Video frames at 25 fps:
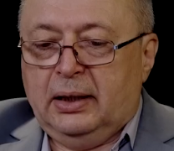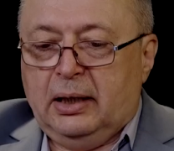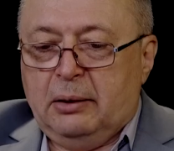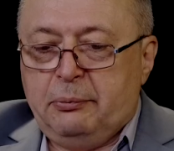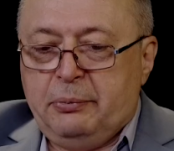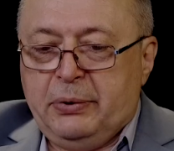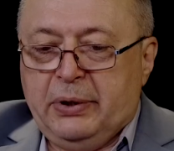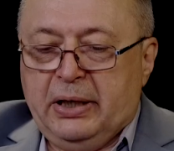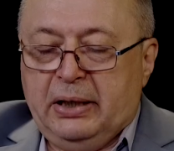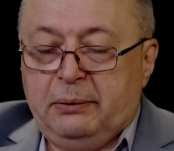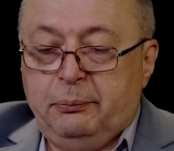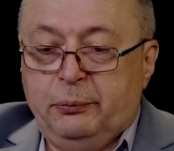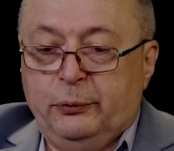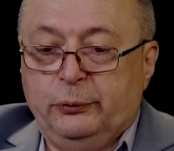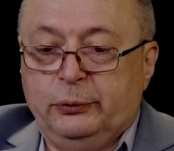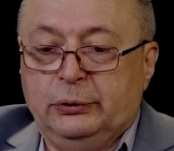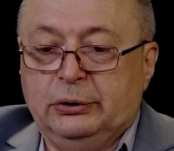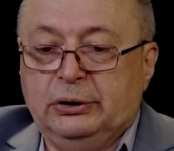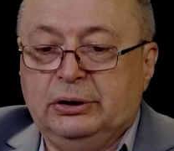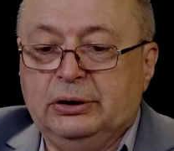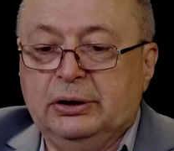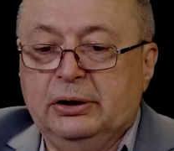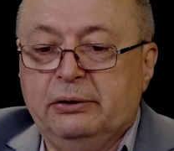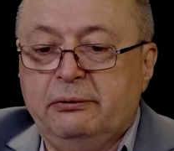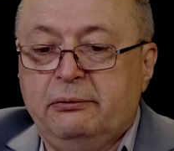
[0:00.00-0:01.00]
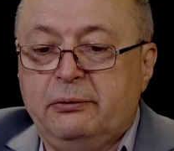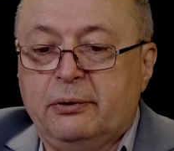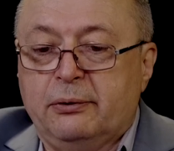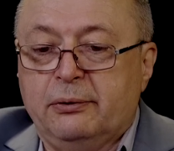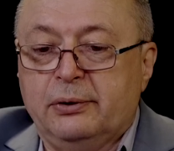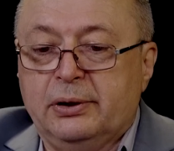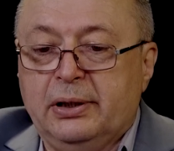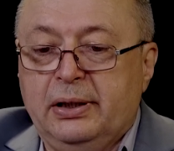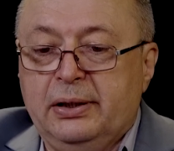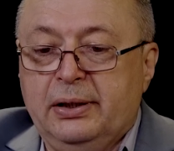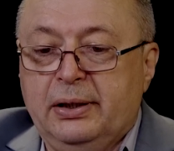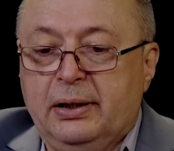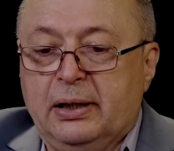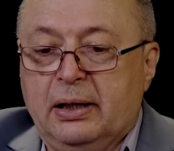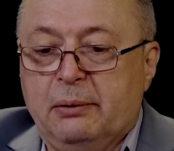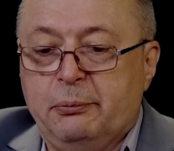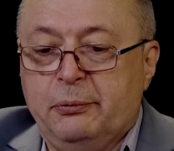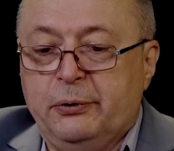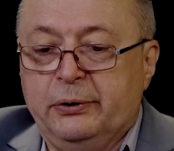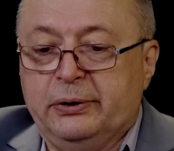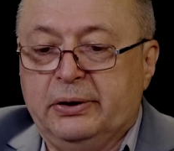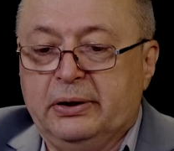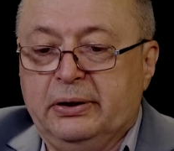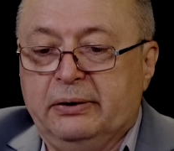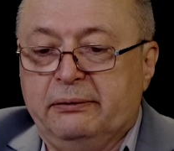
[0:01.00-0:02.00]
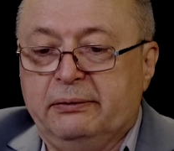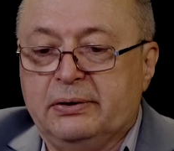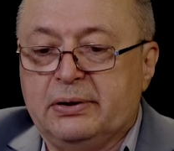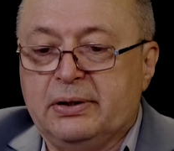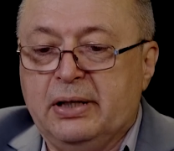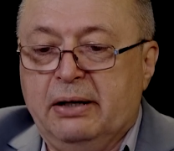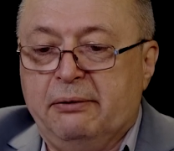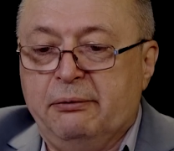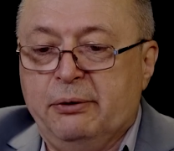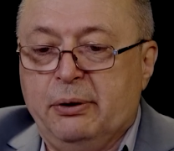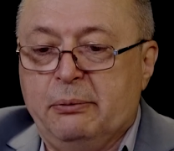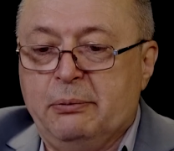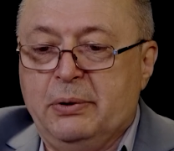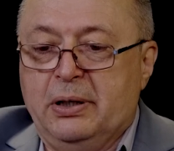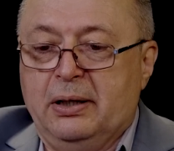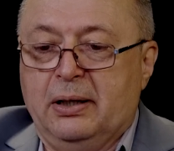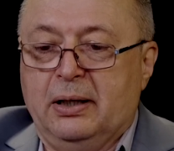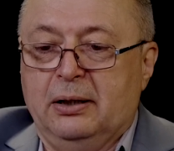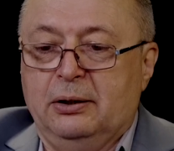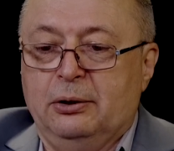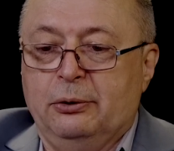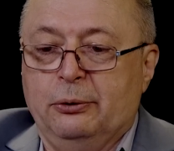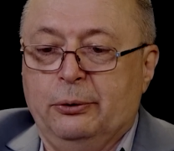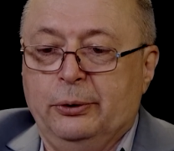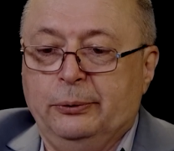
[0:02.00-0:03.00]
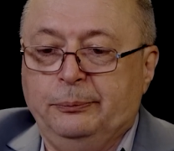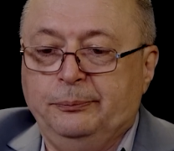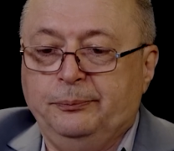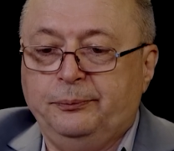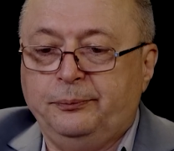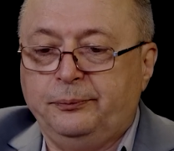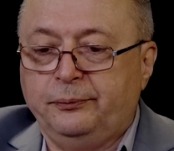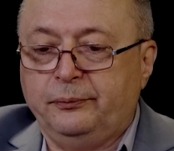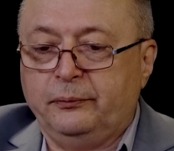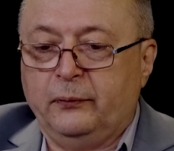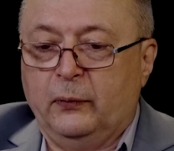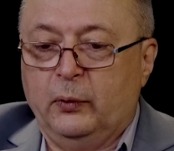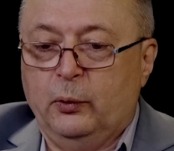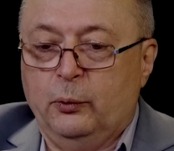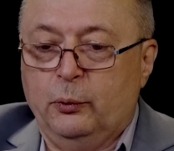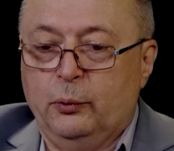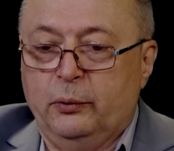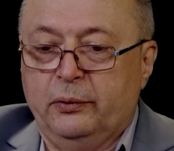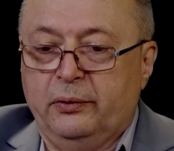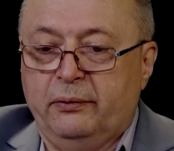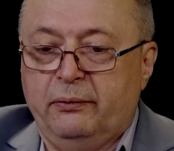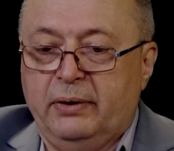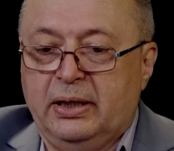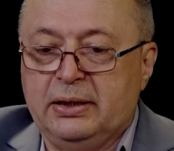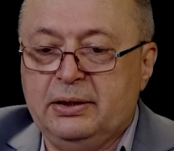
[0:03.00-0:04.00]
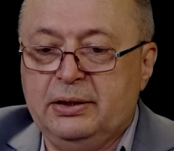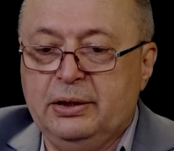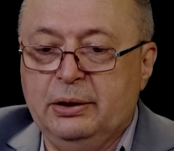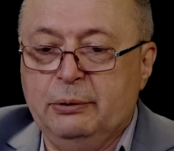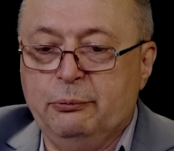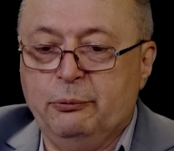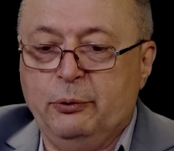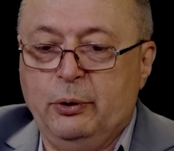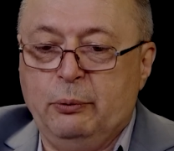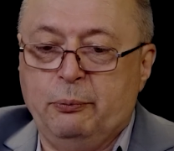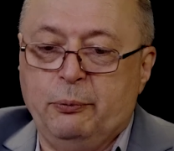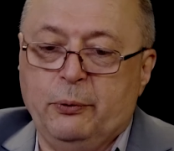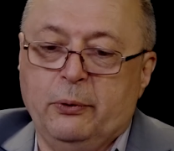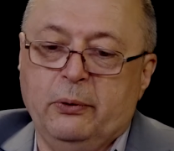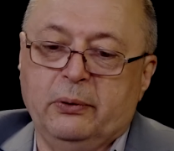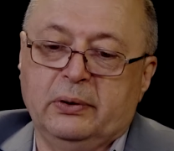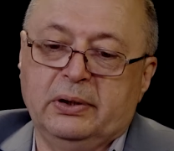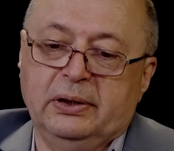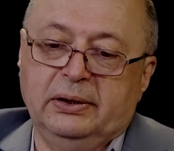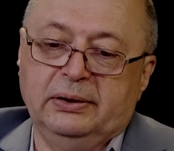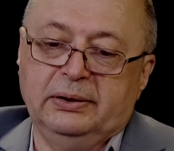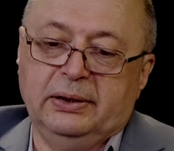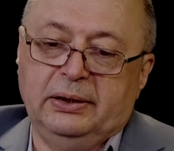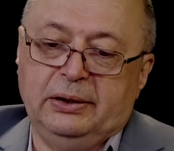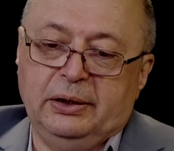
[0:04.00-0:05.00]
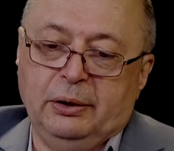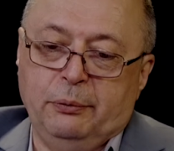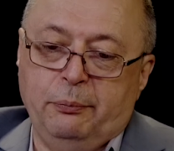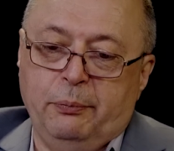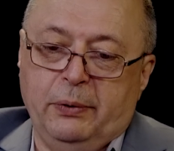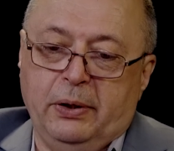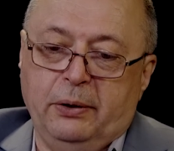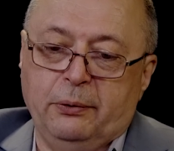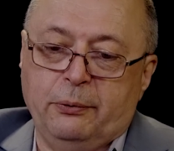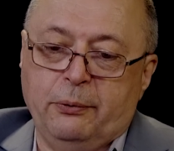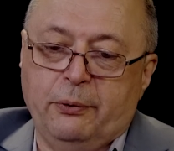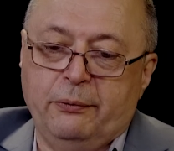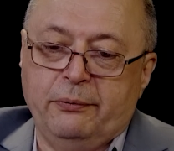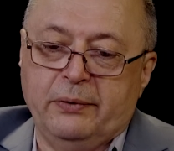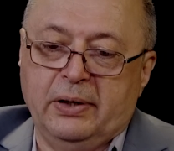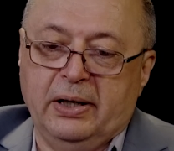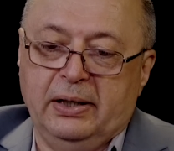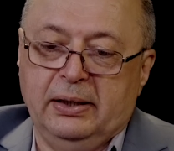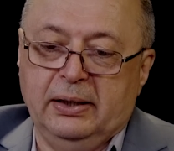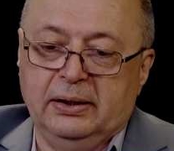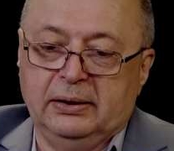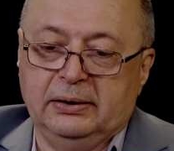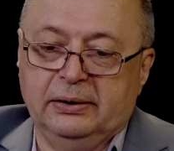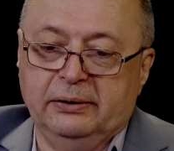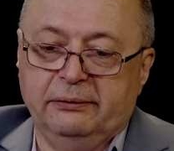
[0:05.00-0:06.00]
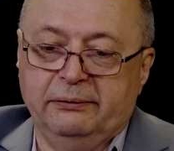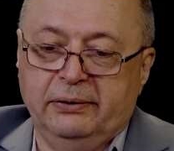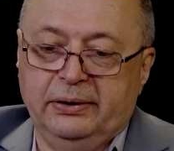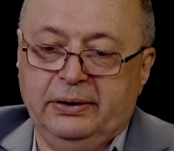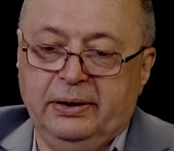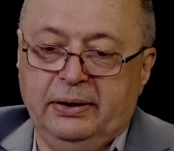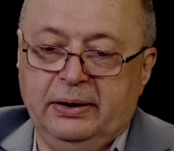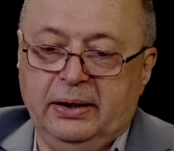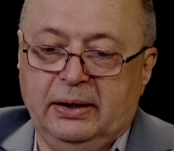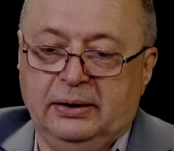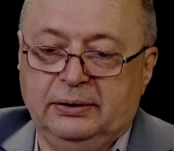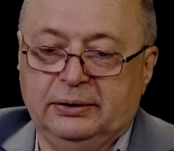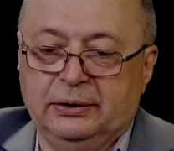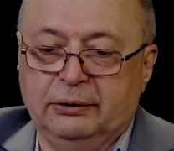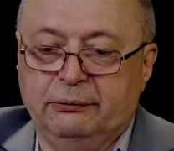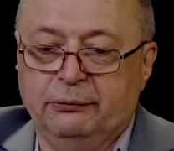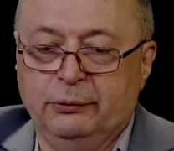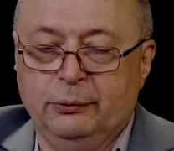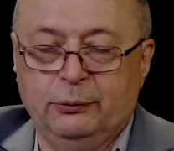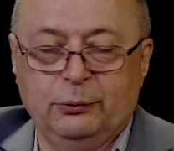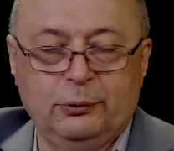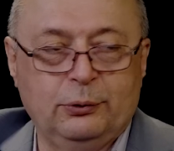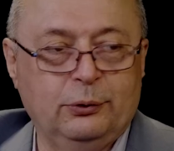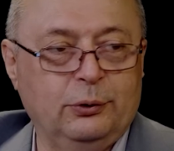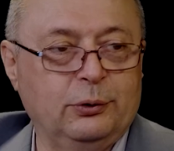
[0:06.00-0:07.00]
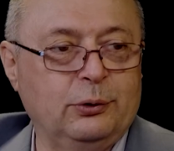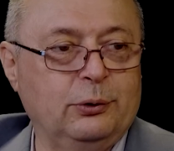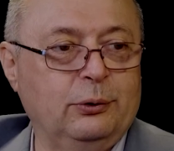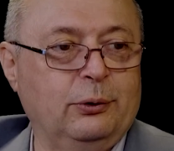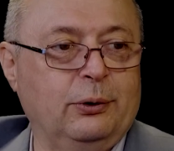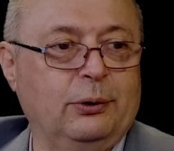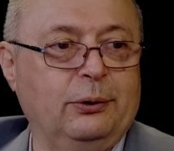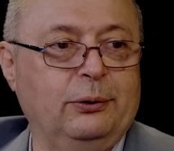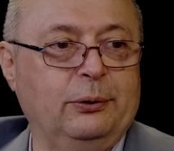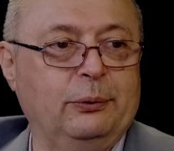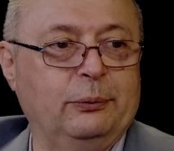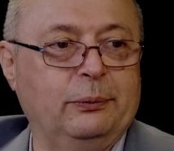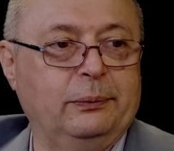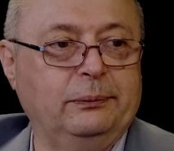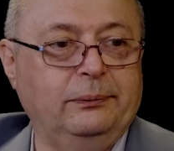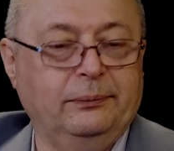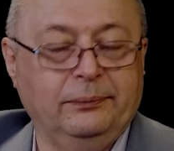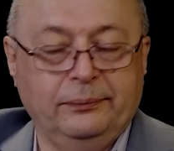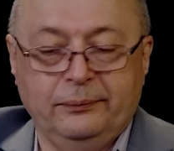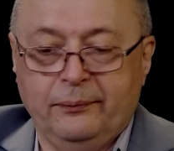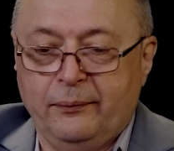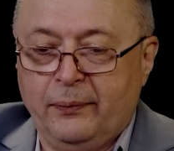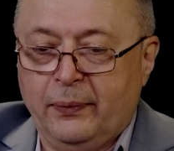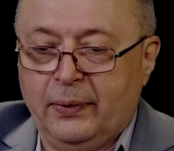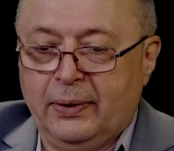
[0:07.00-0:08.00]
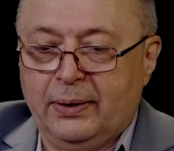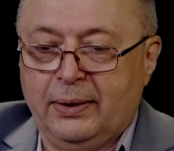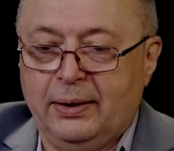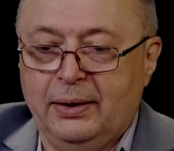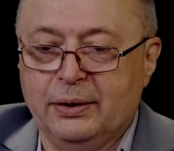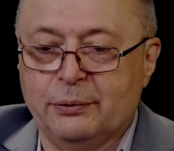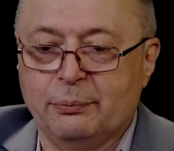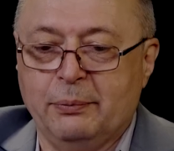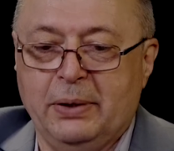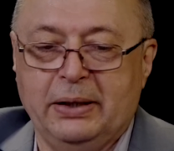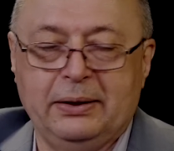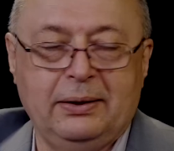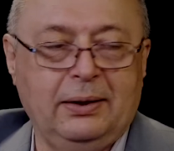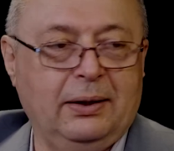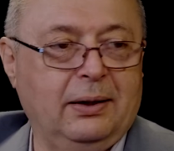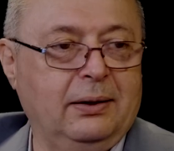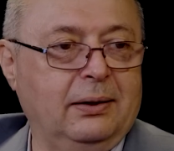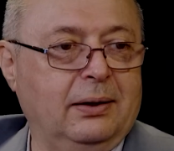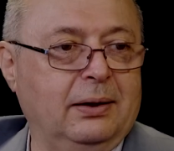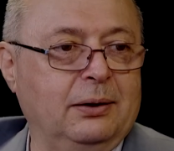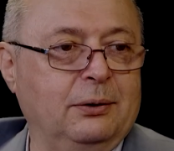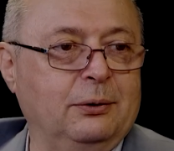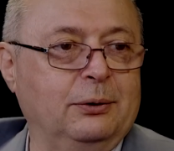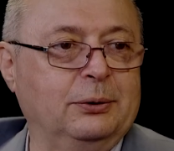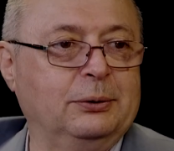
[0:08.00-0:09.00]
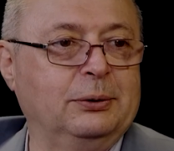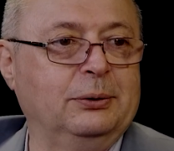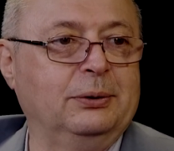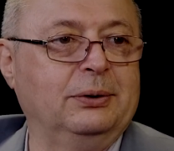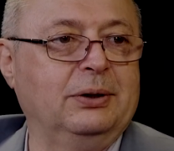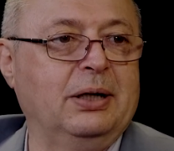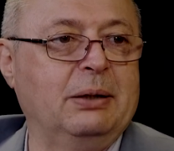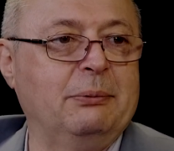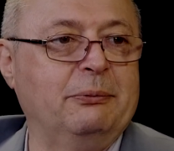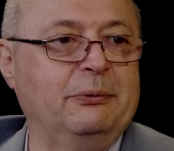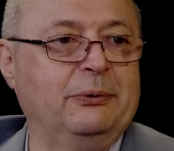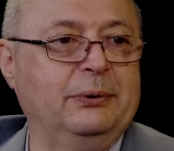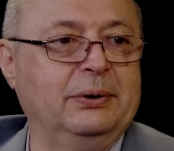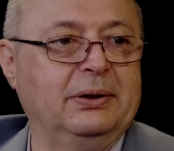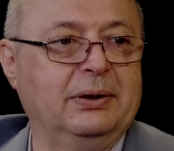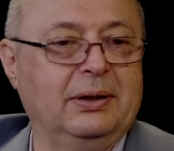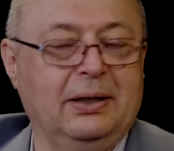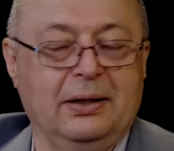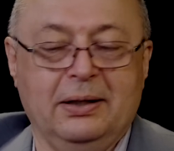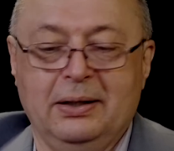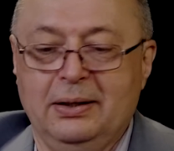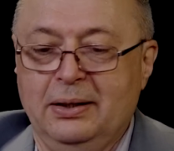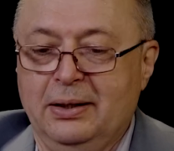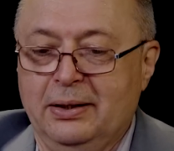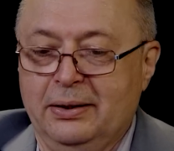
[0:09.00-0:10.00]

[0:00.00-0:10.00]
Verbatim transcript: опять пушечное вооружение работало в основном хорошо. Ну, 27-й полк из этих полков, конечно, выделялся в лучшую сторону, несмотря на то, что там, вот, как